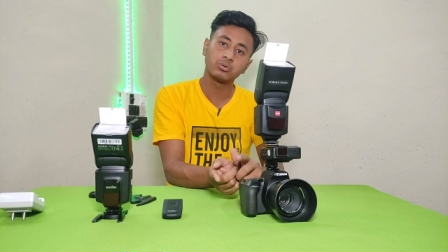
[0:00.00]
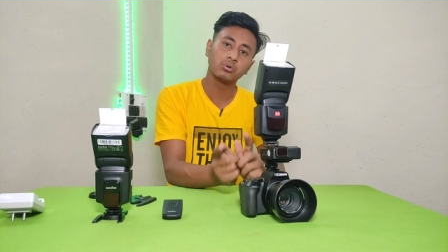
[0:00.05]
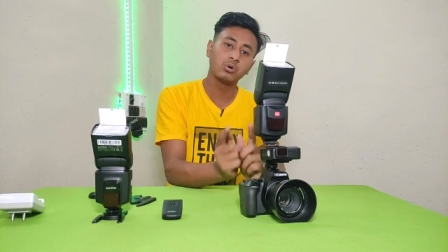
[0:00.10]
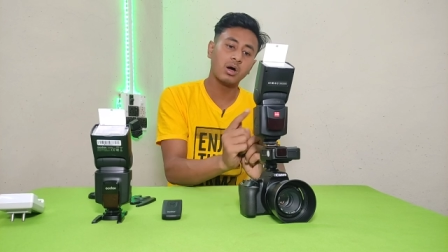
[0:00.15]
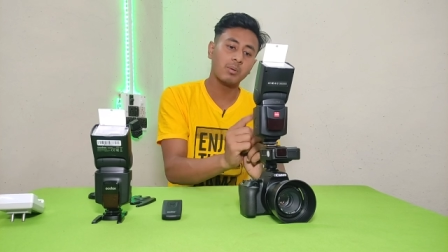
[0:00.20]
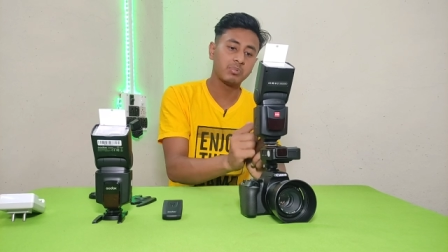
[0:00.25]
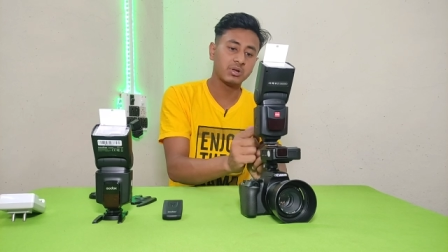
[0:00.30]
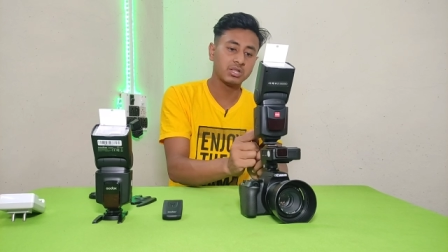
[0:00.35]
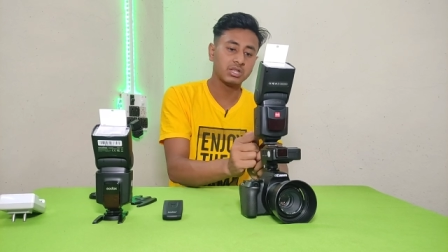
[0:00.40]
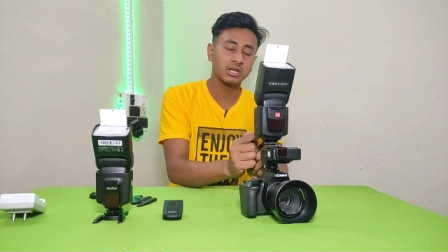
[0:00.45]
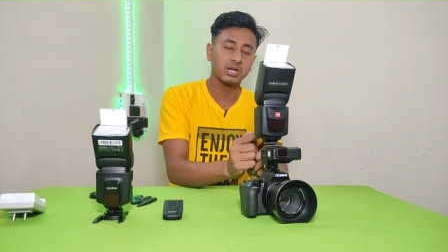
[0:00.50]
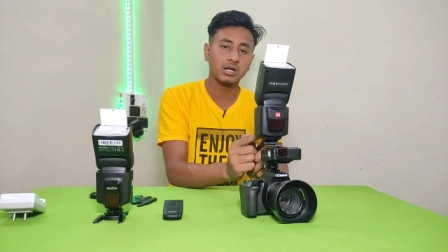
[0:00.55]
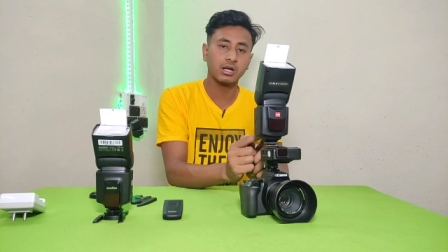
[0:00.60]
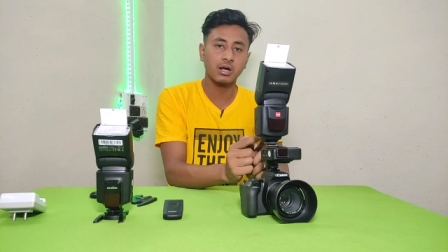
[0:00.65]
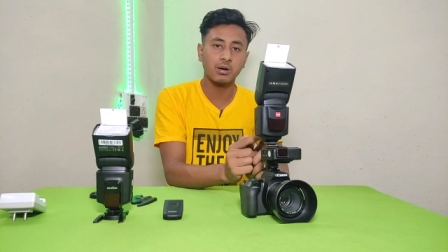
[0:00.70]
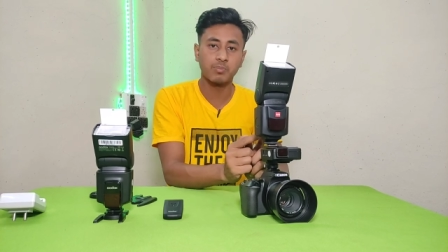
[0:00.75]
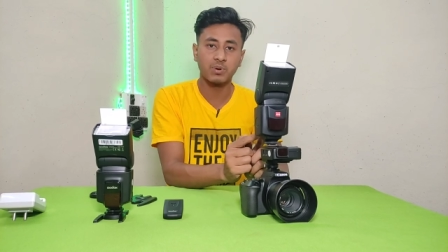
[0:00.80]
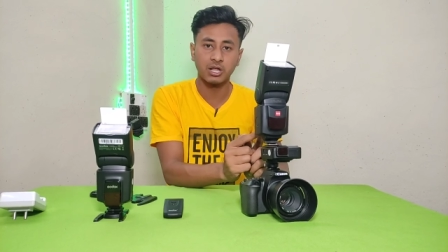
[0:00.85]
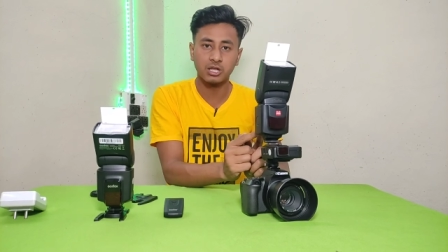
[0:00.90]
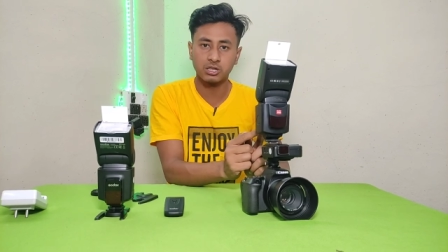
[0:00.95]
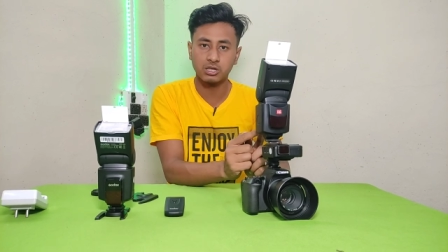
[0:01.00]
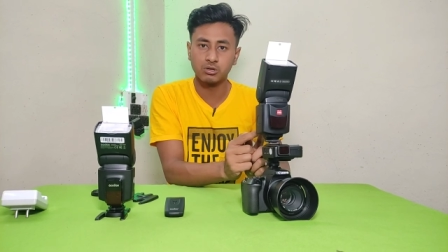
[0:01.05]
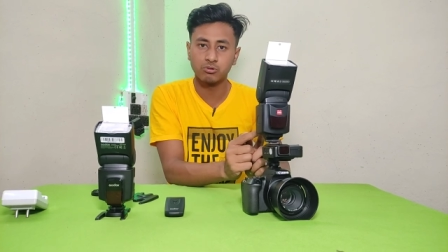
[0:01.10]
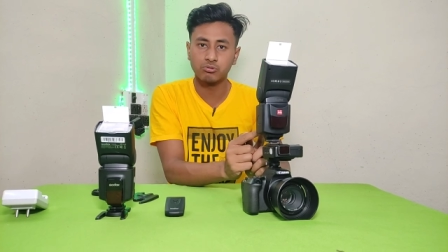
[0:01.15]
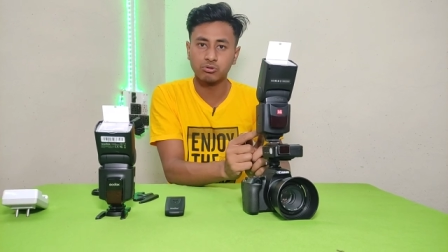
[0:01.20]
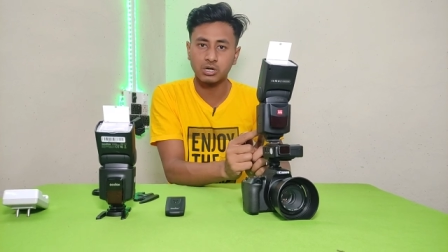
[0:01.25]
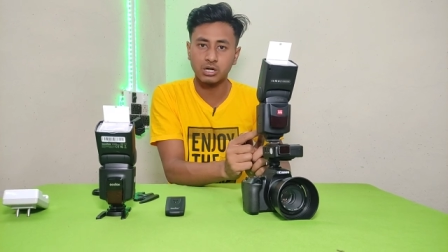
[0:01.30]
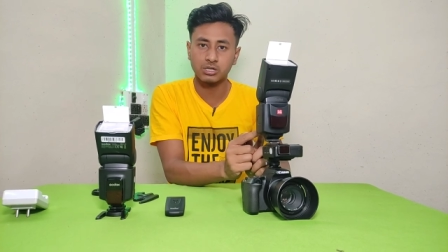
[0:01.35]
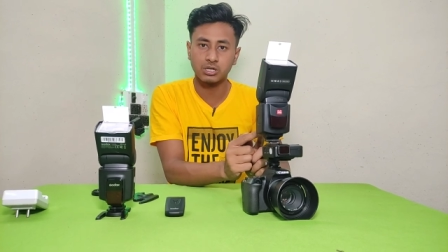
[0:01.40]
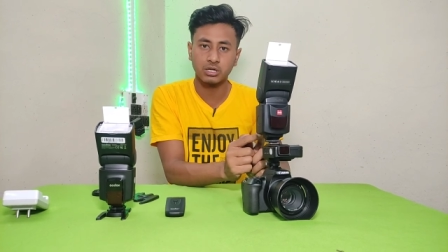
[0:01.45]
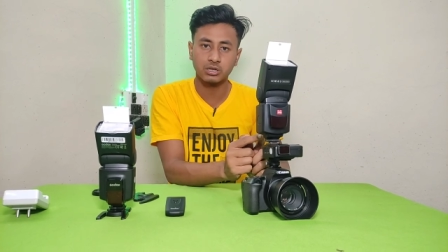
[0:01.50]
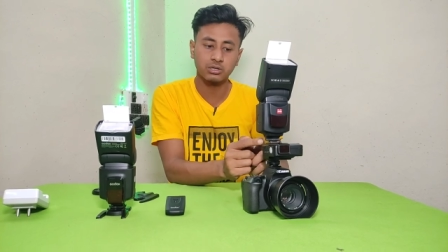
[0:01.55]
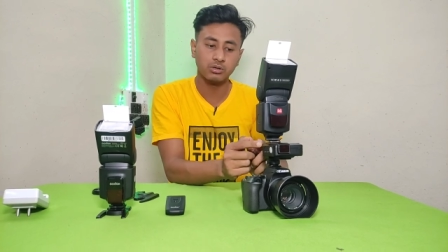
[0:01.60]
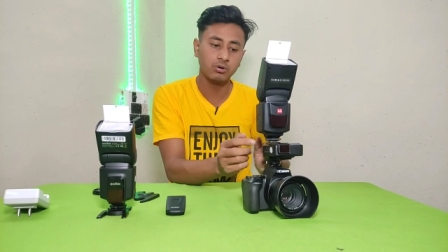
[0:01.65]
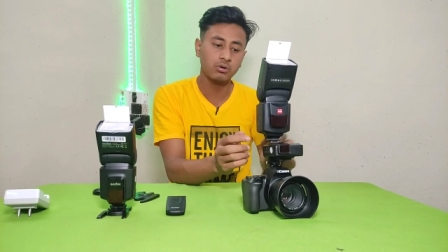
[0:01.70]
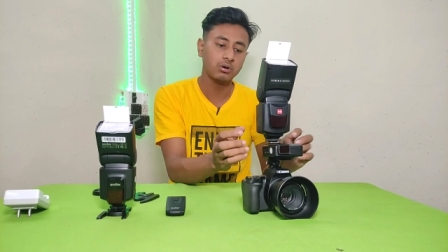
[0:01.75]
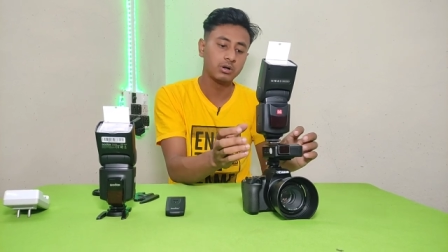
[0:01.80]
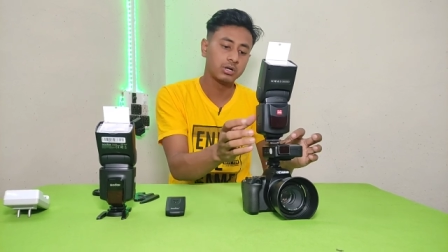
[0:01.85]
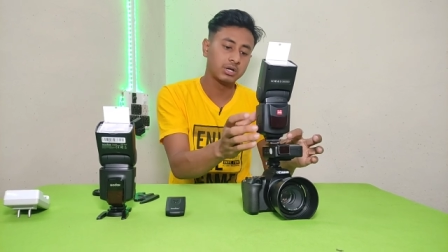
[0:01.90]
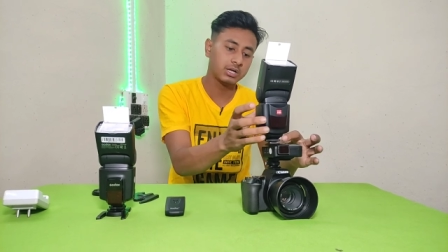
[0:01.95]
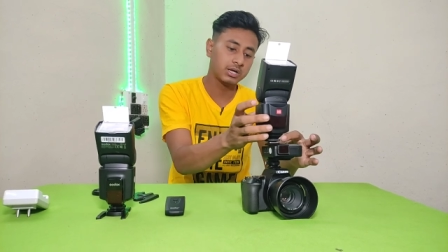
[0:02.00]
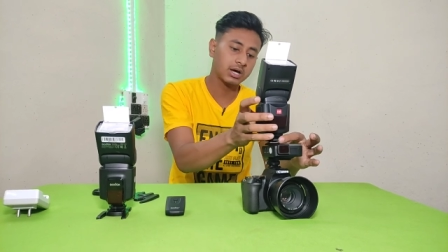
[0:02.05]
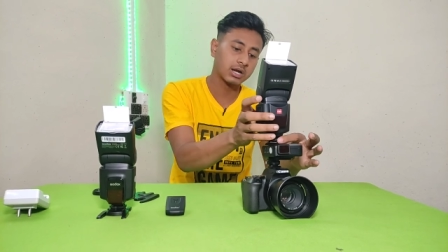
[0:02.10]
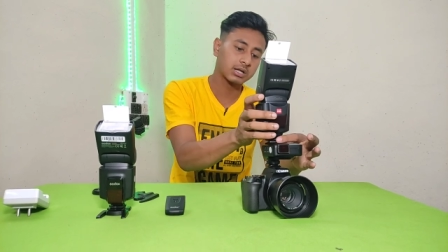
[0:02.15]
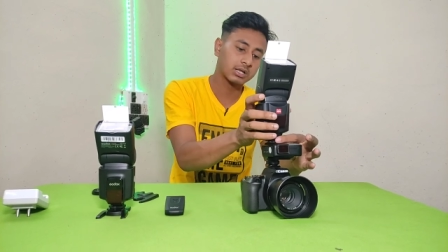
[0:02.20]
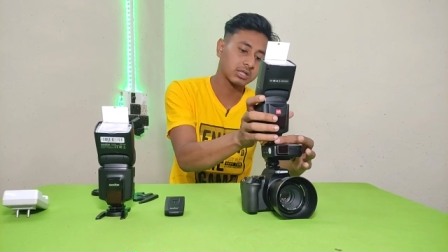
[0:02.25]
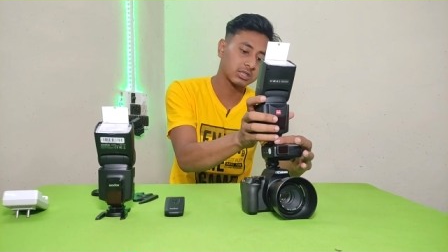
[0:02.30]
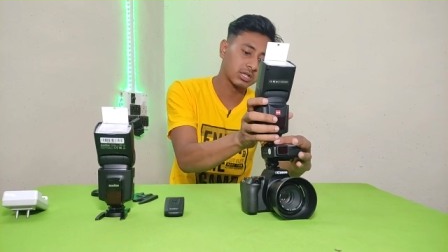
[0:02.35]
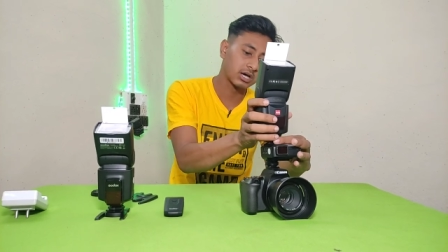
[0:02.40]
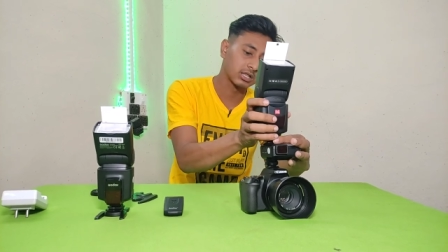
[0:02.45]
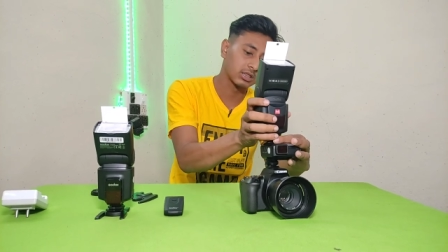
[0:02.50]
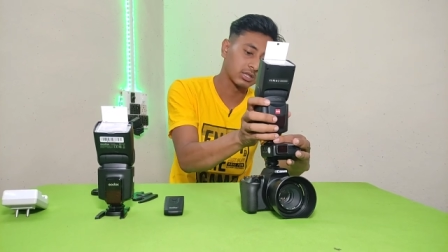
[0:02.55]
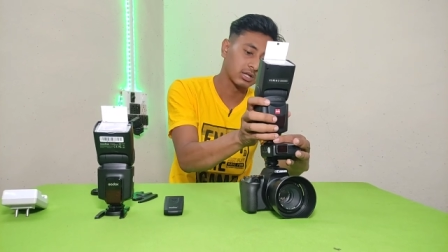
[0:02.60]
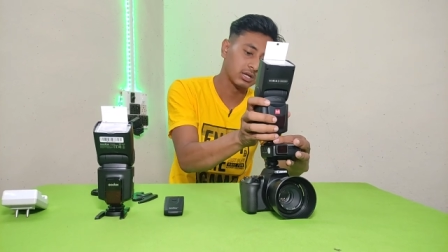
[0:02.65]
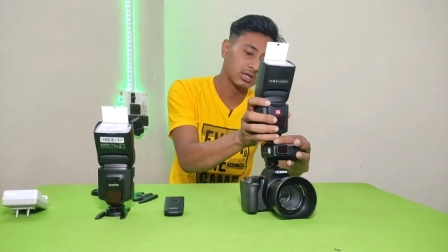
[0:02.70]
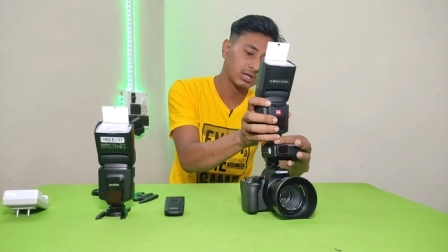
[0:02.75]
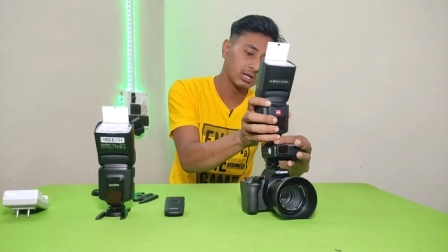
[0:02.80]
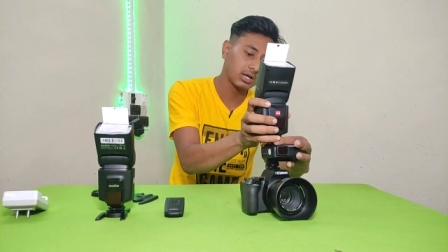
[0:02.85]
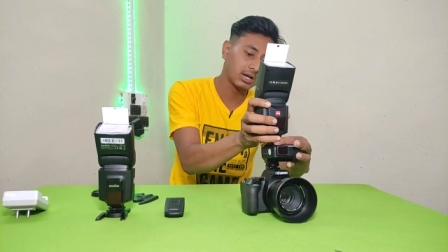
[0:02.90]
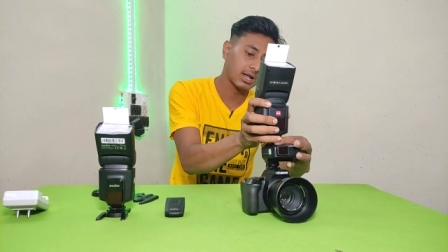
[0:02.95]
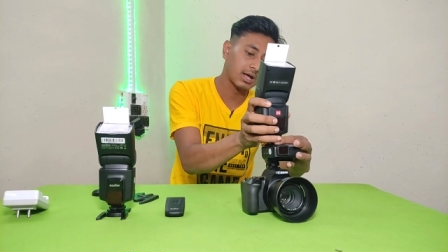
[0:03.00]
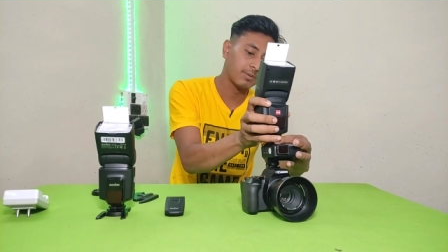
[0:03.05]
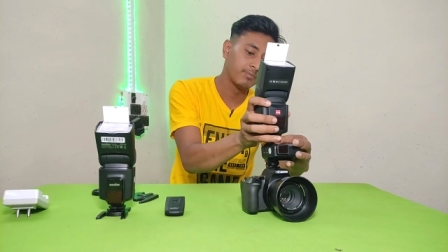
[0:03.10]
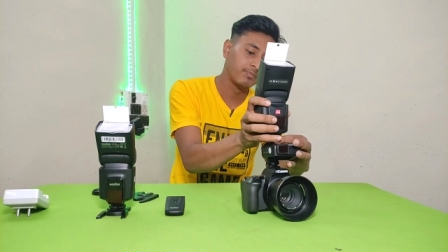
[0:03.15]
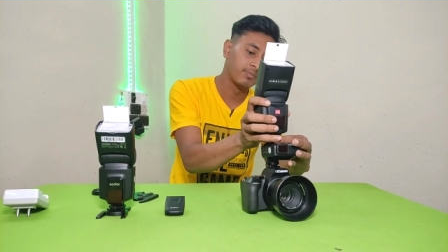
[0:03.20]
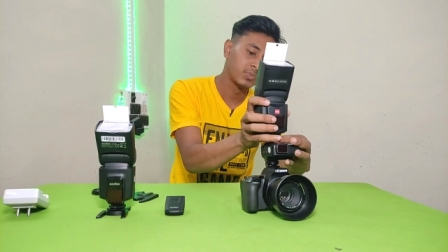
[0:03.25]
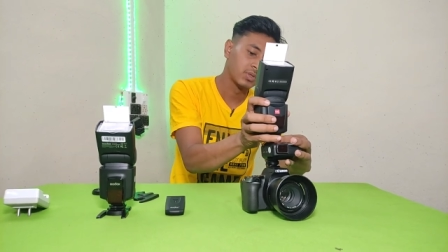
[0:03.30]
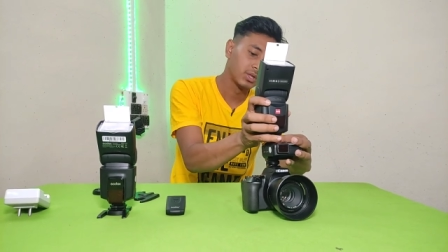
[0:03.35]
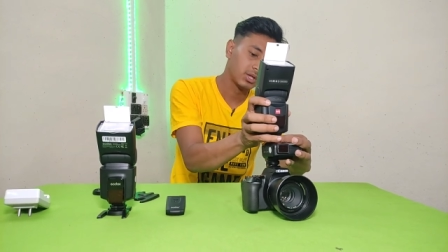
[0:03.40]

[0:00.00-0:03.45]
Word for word: तो आप डिजिटेक का फ्लैश यूज़ कर सकते हो ट्रिगर के साथ ठीक है ना